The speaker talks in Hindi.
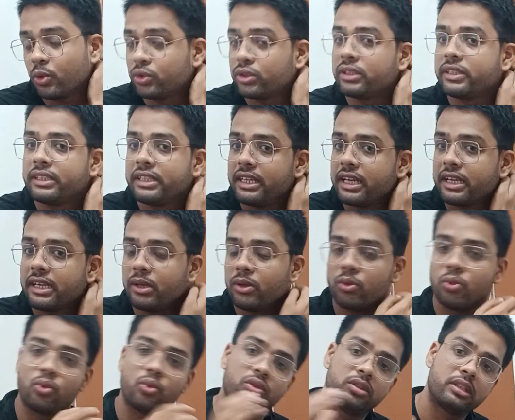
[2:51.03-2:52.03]
कोशिश की है
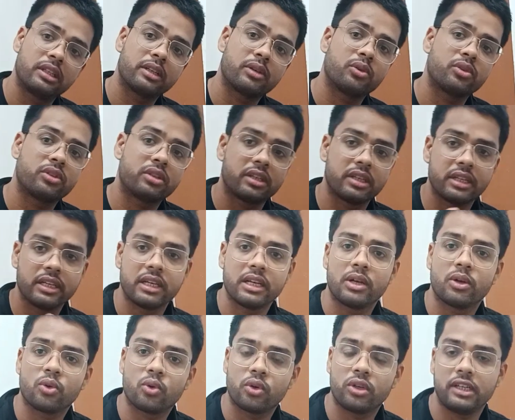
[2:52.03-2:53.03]
कि उससे कुछ
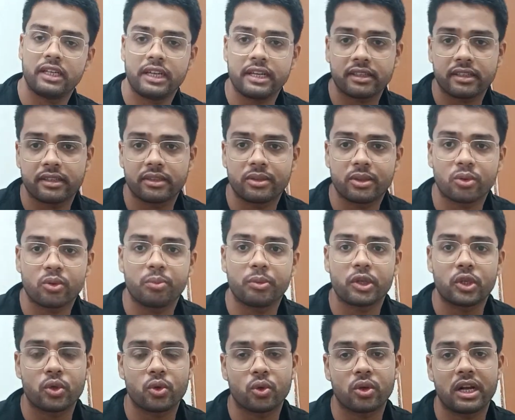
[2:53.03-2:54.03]
कोरिलेट कर सकूँ
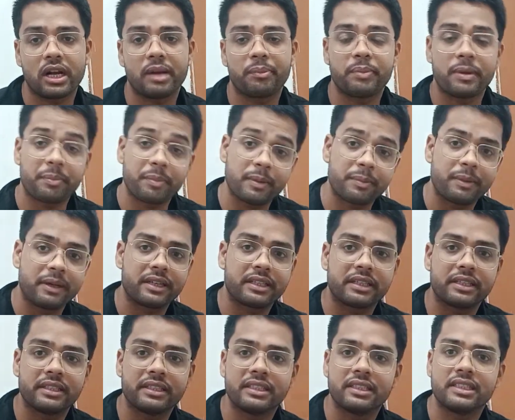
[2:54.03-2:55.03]
बच्चों का पेपर
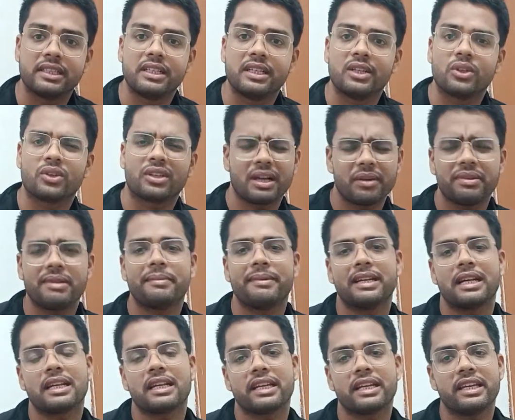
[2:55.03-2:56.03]
पैटर्न तो काफ़ी
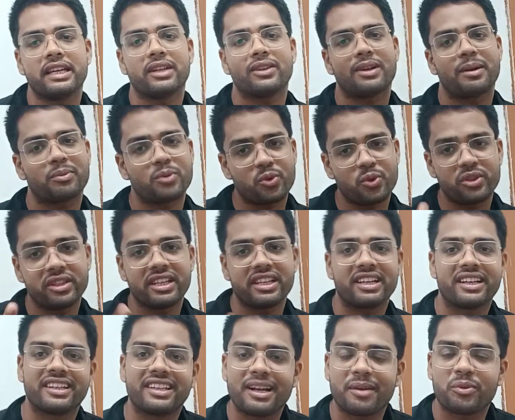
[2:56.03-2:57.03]
मेहनत लगी है तो आपको कुछ
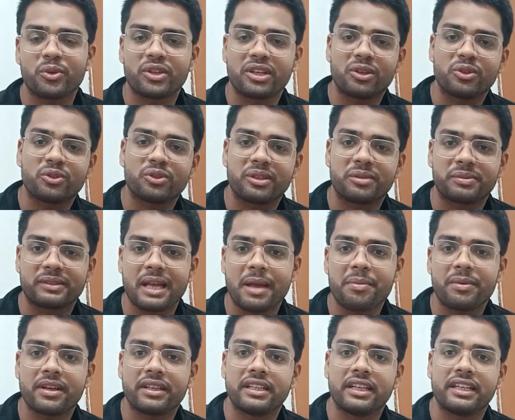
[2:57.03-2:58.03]
नहीं करना है आपको चैनल को
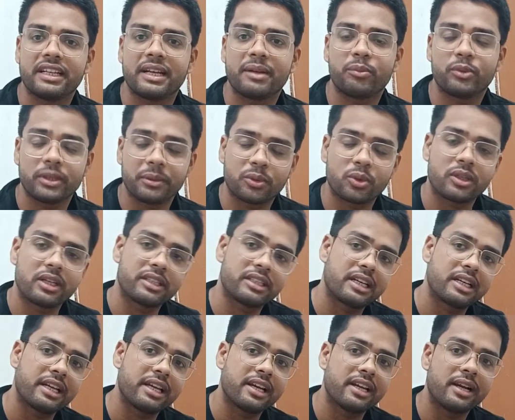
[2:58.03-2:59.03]
सब्सक्राइब कर देना है मुझे थोड़ा
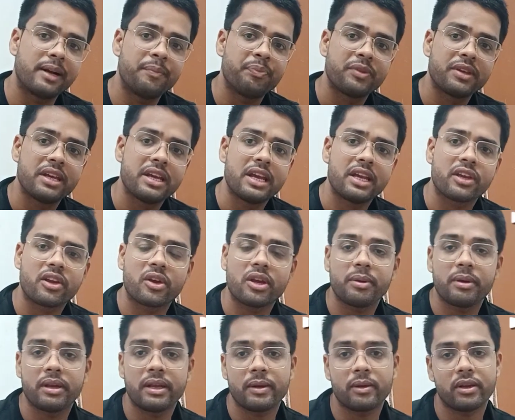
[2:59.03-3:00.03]
अच्छा लगेगा
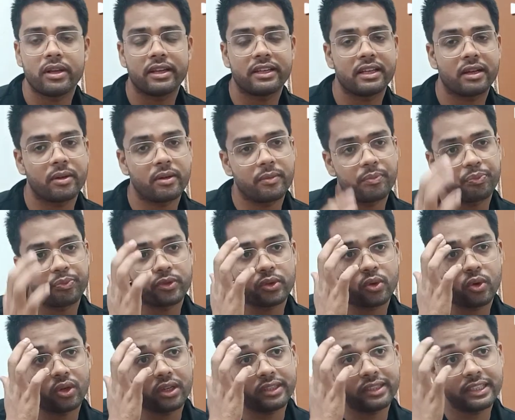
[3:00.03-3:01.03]
क्योंकि
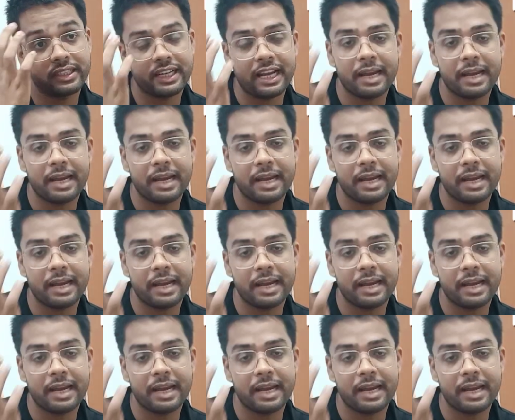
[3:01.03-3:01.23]
कॉलेज